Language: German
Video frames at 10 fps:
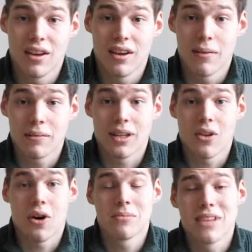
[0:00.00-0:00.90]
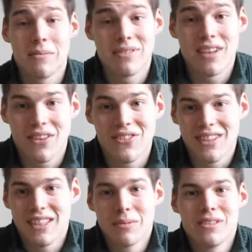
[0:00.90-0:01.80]
ähm, genau am selben Tag
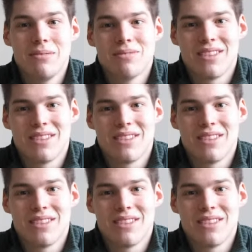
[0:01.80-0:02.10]
wie ich, am 7.